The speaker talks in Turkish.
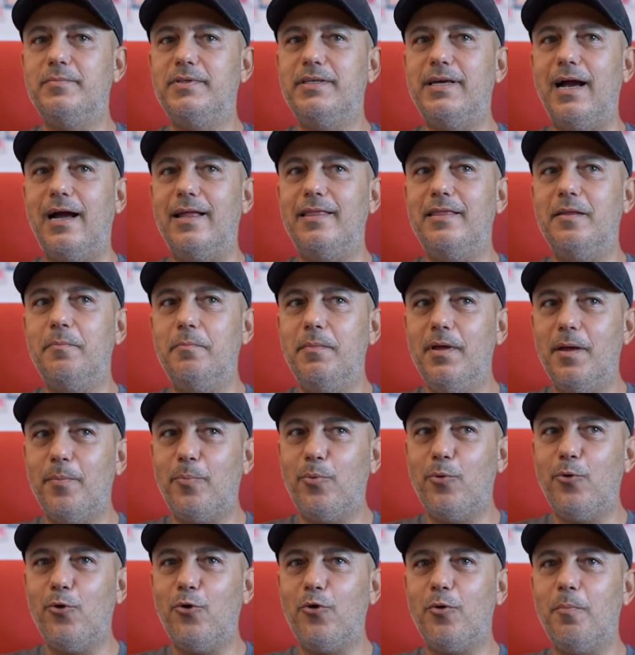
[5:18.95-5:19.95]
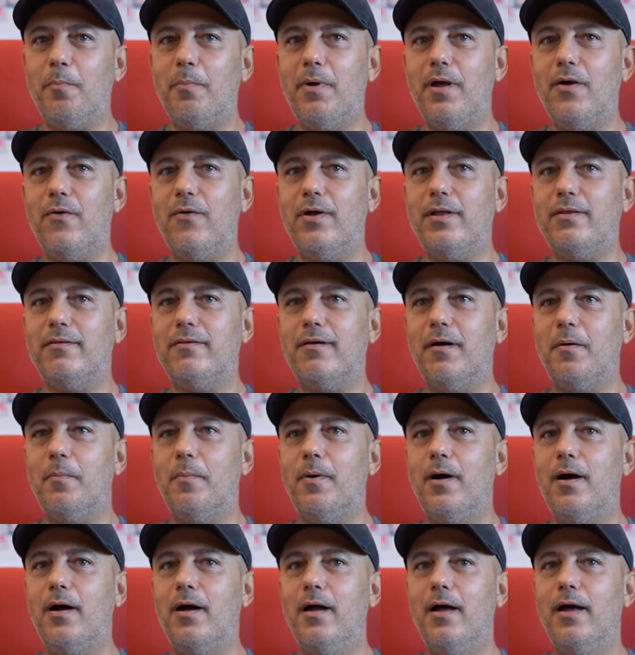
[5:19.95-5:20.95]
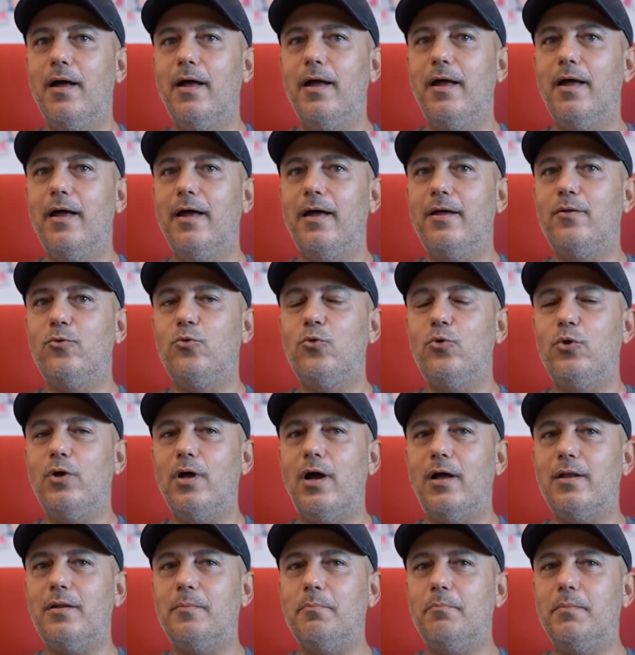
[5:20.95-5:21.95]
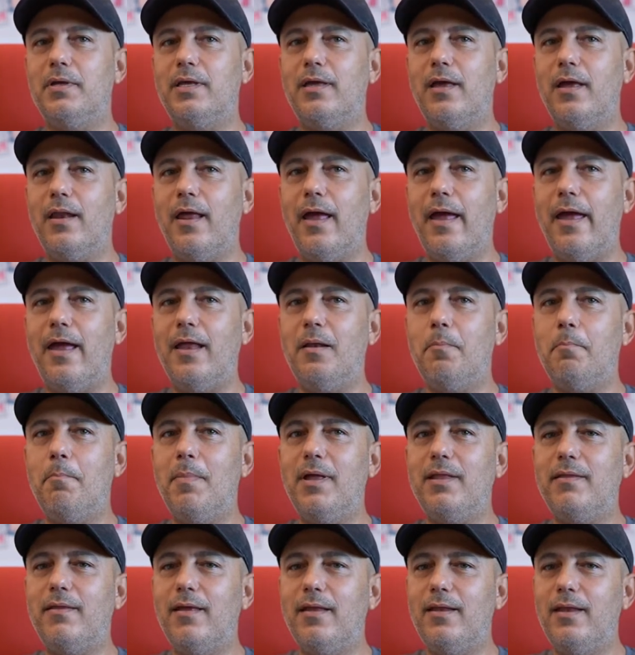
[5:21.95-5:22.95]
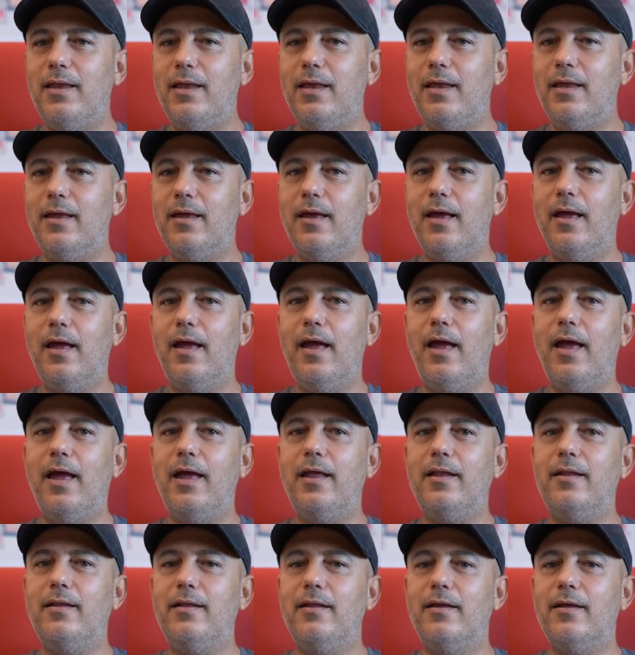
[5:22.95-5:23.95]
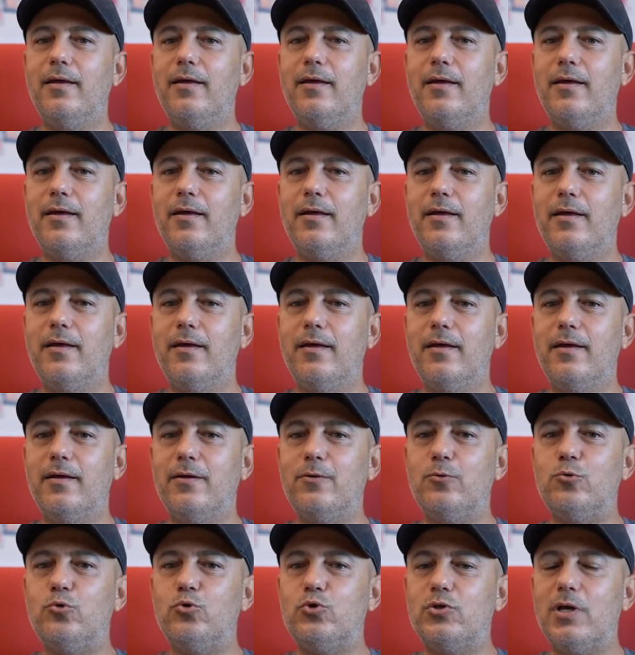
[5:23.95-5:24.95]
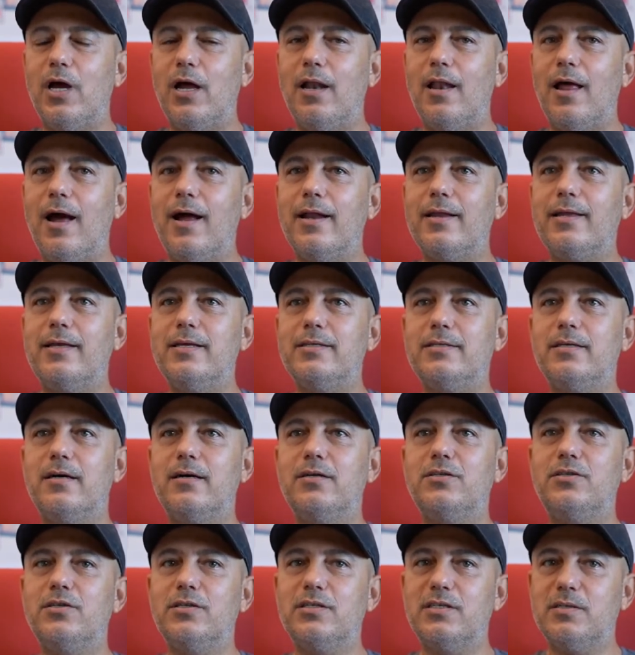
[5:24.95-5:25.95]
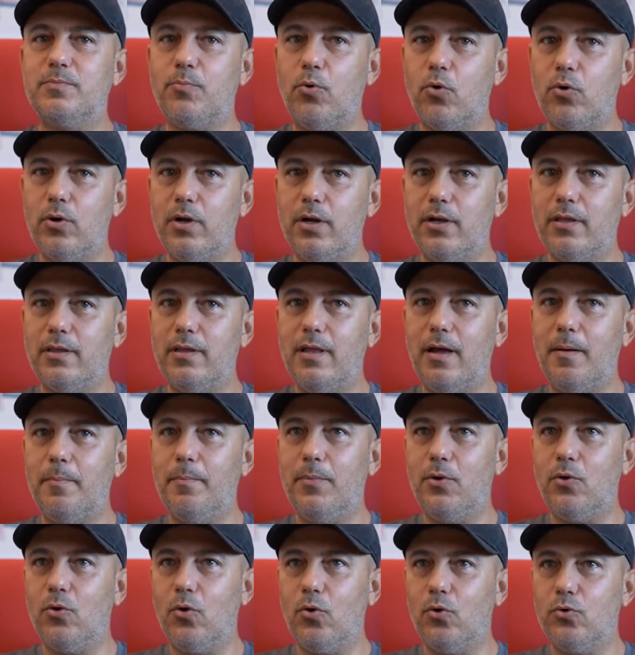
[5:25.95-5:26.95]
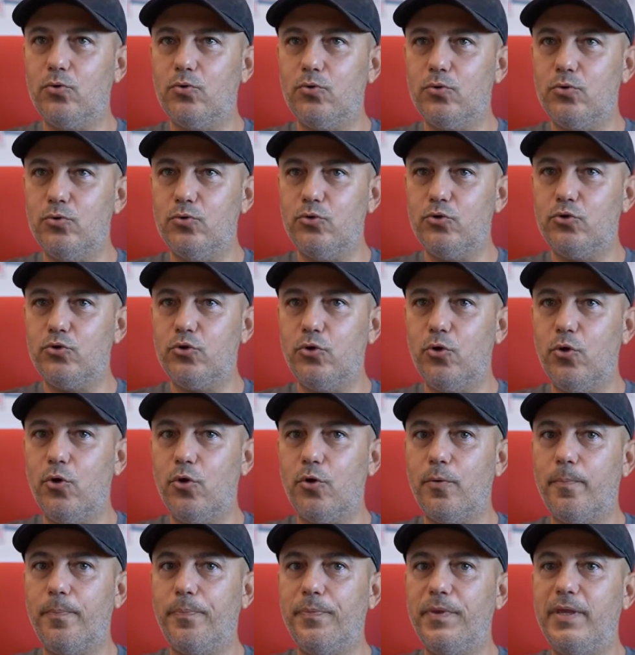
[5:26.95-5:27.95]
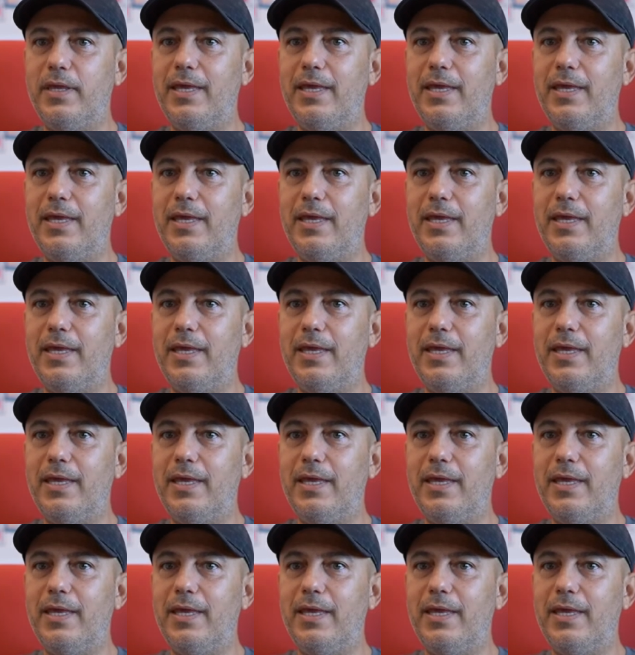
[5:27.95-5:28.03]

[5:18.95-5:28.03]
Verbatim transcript: Kendim yapıyorum evet ama e, dünyanın bir kere en medeni, en e, güzel herkese açık sporlarından biri olduğunu düşünüyorum.